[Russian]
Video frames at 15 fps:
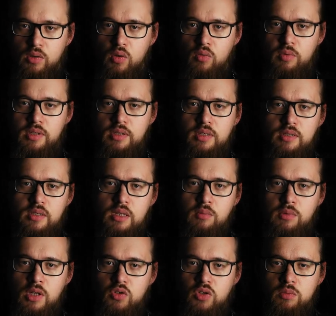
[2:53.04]
Но вместе с тем
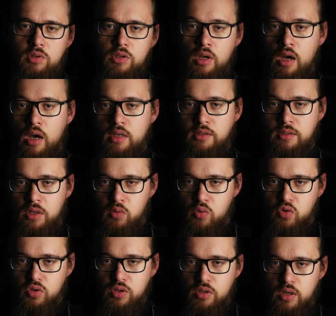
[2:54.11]
мы должны быть
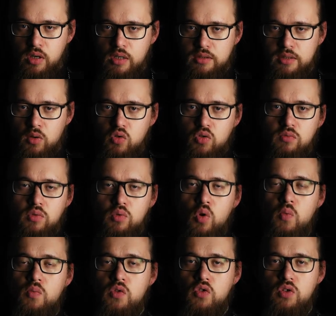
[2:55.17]
осторожны. Осторожны в
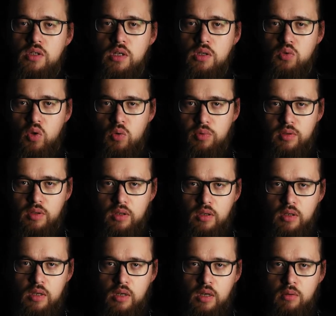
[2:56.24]
духовной жизни особенно.
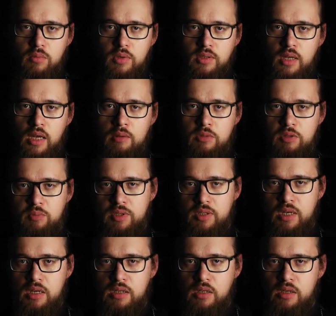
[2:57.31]
Мы знаем из
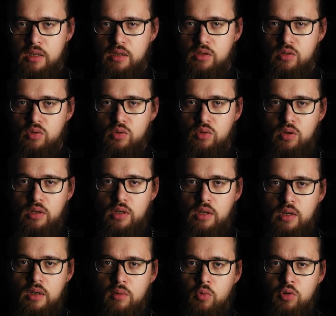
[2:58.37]
Писания, что
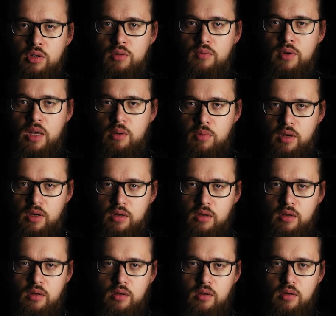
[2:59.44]
будет время,
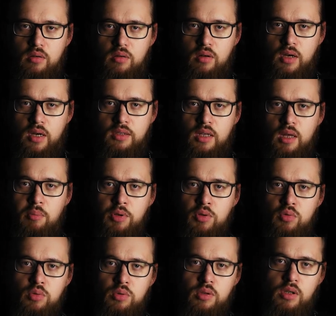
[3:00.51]
когда
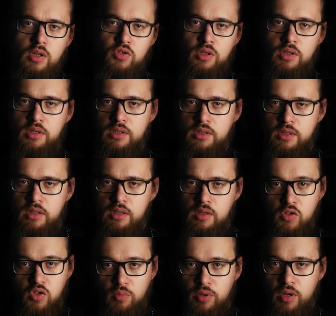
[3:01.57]
придут лжехристы и
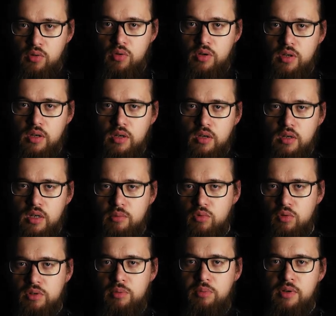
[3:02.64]
лжепророки, и
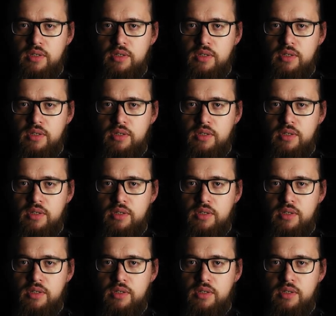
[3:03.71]
многих